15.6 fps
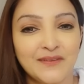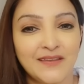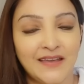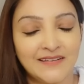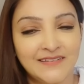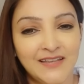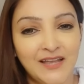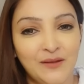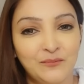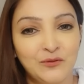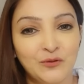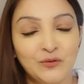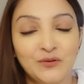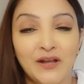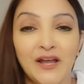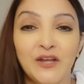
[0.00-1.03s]
कैसे हैं आप
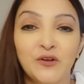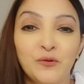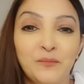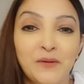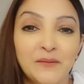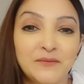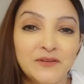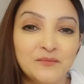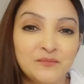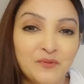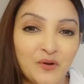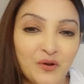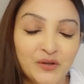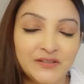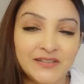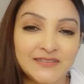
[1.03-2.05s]
लोग आई होप आप सब
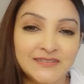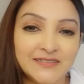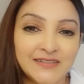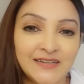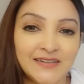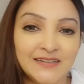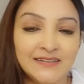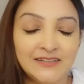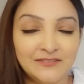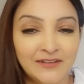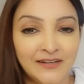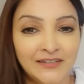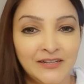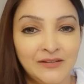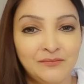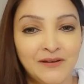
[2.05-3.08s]
बहुत अच्छे हैं
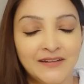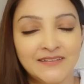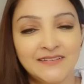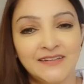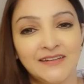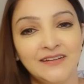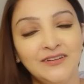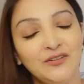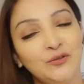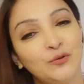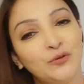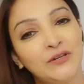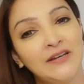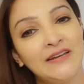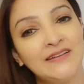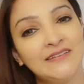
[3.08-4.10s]
डिवाइनली ब्लेस्ड हैं
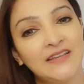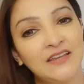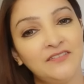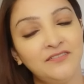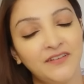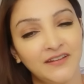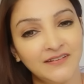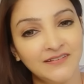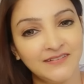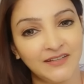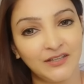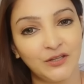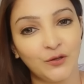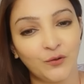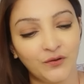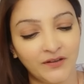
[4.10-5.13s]
टोटली सेफ हैं
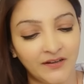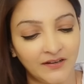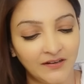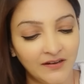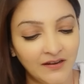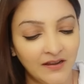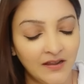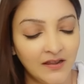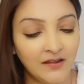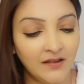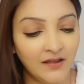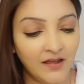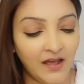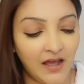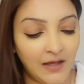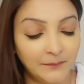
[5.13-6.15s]
सिक्योर हैं
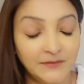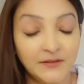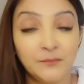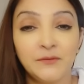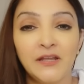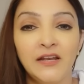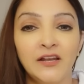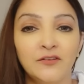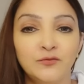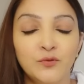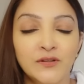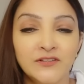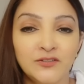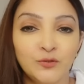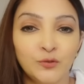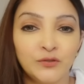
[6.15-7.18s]
आप सबके लव्ड
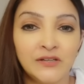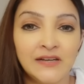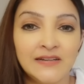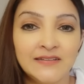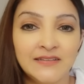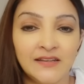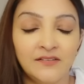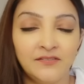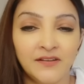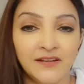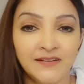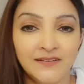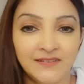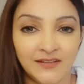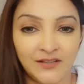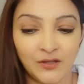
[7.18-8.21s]
वंस टोटली सेफ
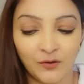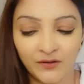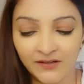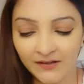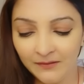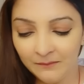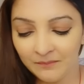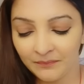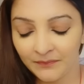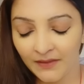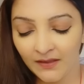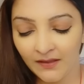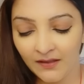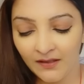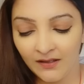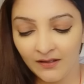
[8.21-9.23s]
हैं सिक्योर हैं
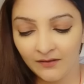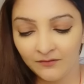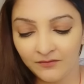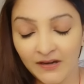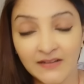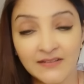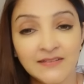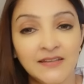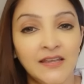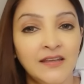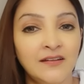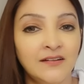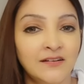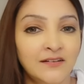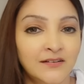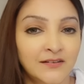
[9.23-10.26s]
फ्रेंड्स ये
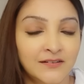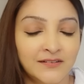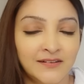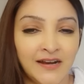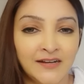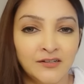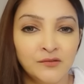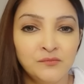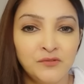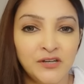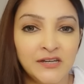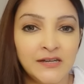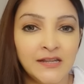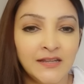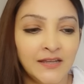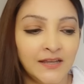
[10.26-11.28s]
एक रैंडम uh,
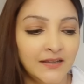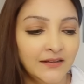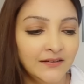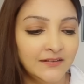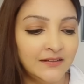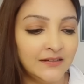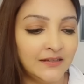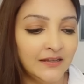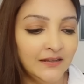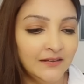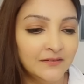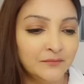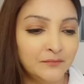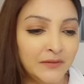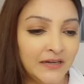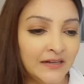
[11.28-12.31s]
रीडिंग है ठीक है
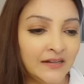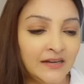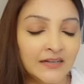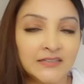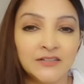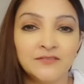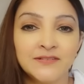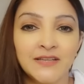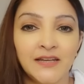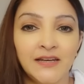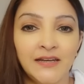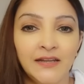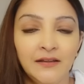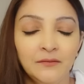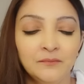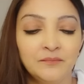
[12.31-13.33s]
मेरे कलेक्टिव्स के
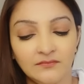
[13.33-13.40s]
लिए